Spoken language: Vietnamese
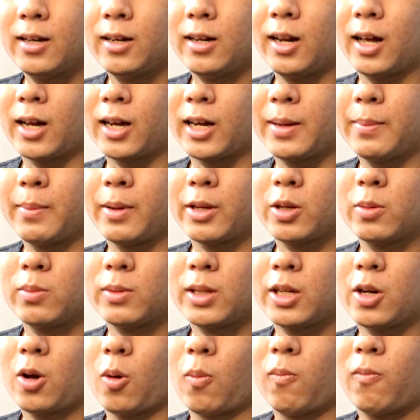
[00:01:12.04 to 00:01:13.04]
là khi mà chúng
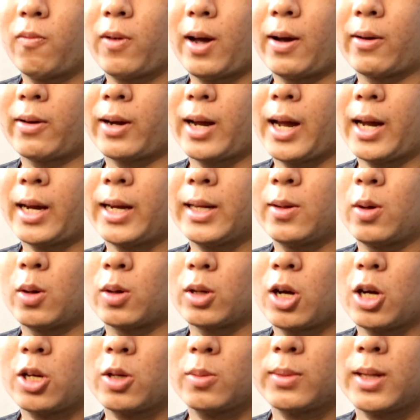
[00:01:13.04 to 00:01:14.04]
ta đụng vào cái kỹ
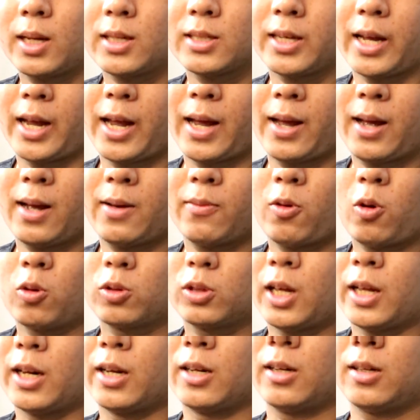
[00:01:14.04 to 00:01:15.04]
thuật đó chúng ta sẽ vô
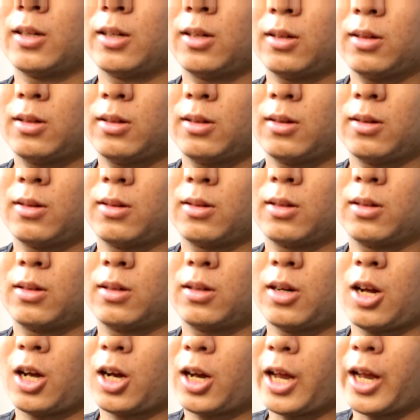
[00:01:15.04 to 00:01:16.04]
tình
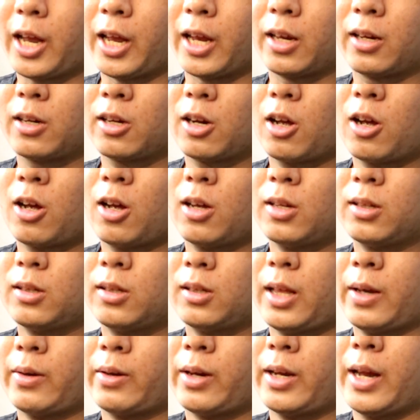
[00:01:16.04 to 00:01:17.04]
um, thực hiện nó
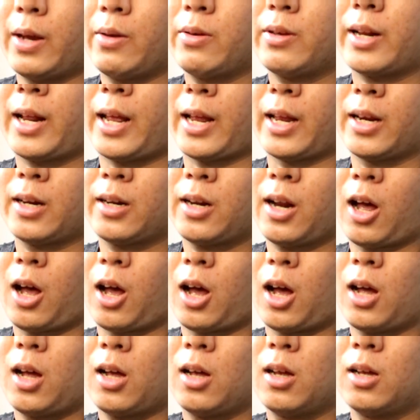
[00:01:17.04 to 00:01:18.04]
theo kiểu như này
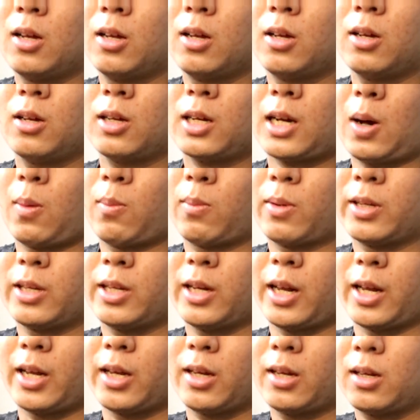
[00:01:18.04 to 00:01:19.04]
đó cong lên như
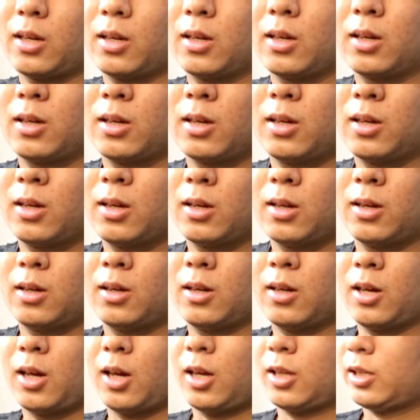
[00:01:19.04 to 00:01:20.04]
này
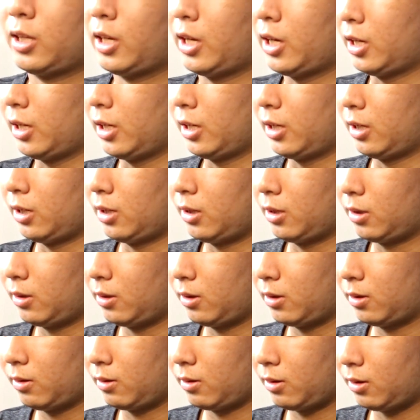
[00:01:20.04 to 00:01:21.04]
đó thì
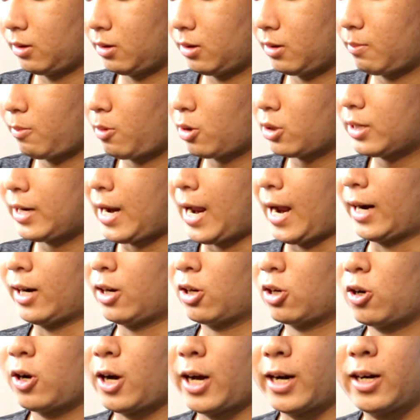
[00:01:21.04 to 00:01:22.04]
mod nặng
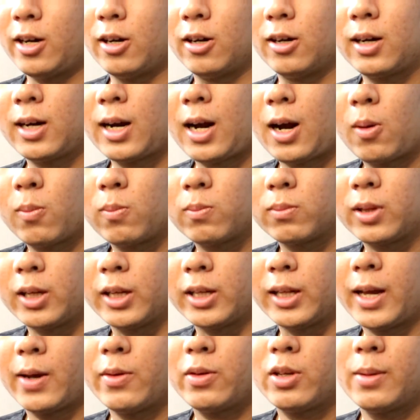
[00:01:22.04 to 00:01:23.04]
nó có ảnh hưởng không
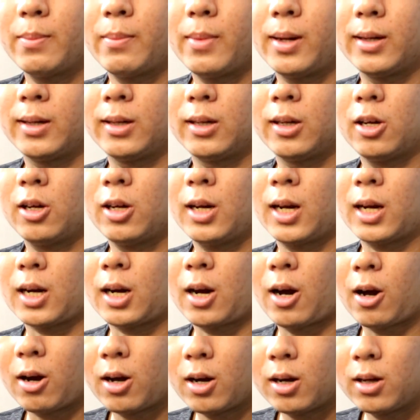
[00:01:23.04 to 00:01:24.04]
thì theo như mình nó là
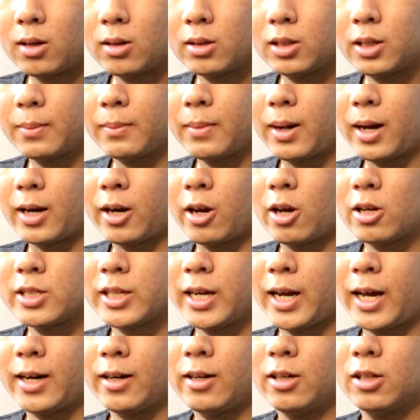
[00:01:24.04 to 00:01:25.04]
có nhưng mà nó
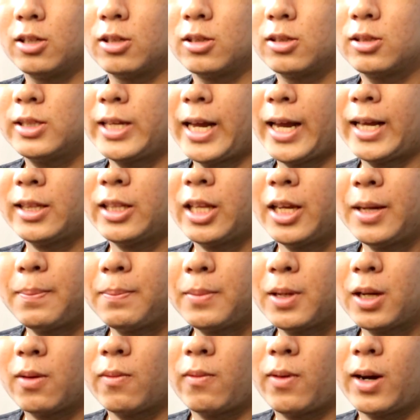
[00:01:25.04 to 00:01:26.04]
sẽ ảnh hưởng gián tiếp
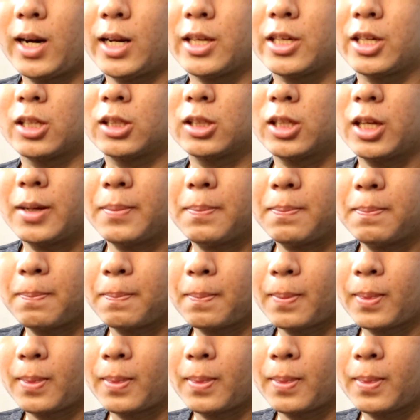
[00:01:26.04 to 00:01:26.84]
chứ không phải là trực tiếp